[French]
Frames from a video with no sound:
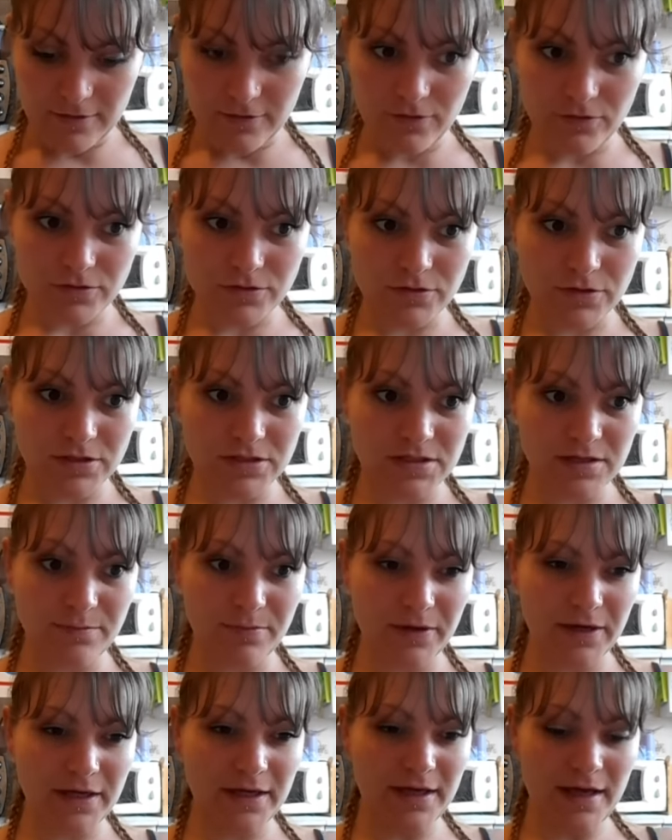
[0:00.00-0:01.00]
Ensuite, j'ai
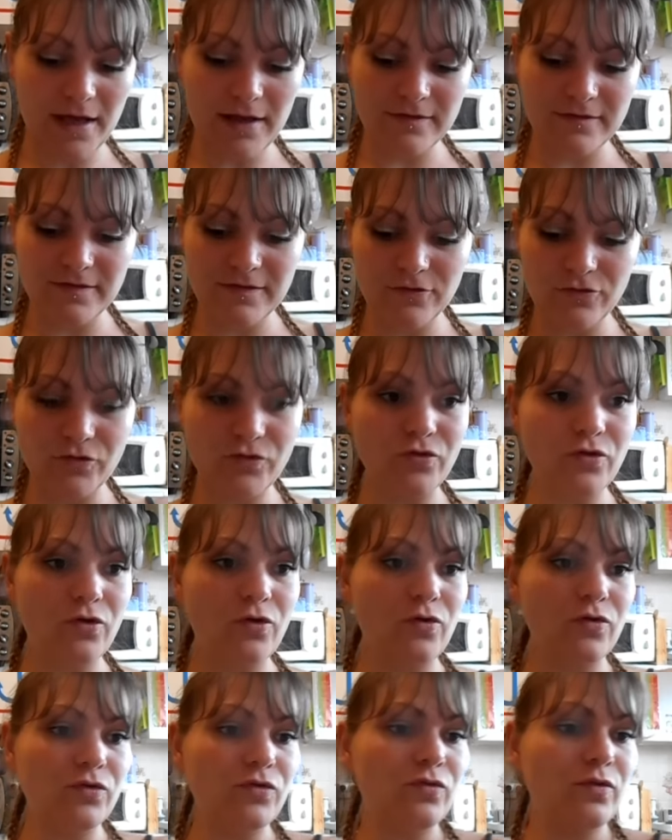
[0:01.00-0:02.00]
pris un
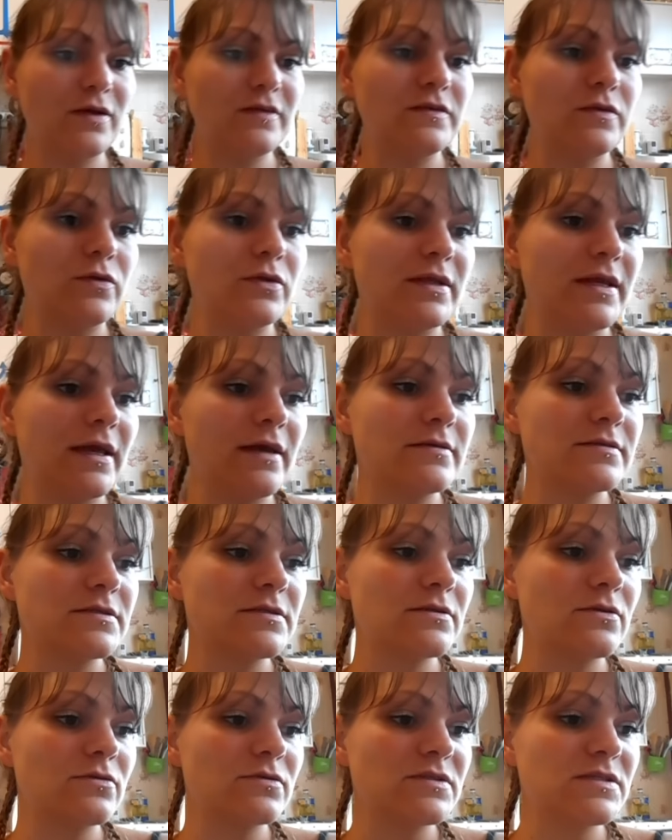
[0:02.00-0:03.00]
déodorant 75
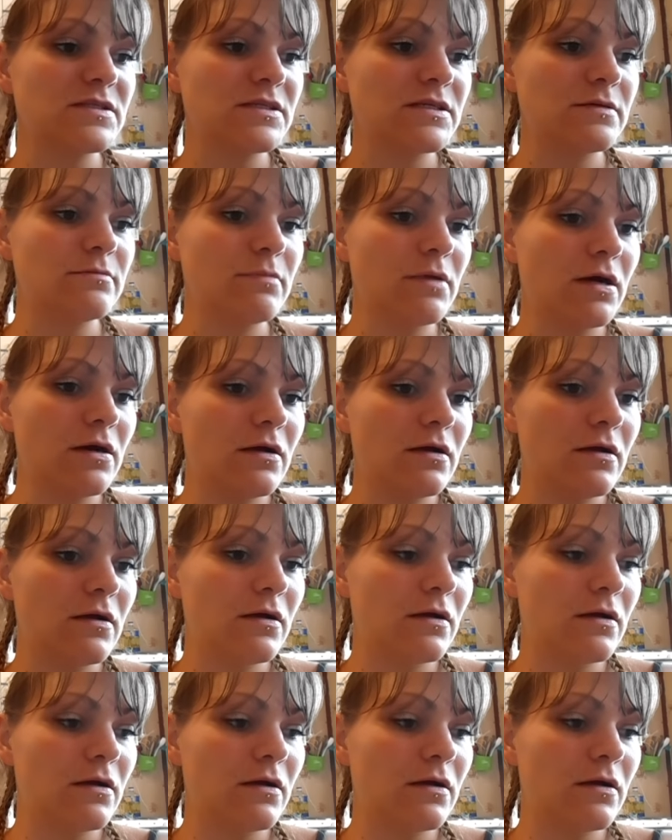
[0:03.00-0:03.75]
centimes.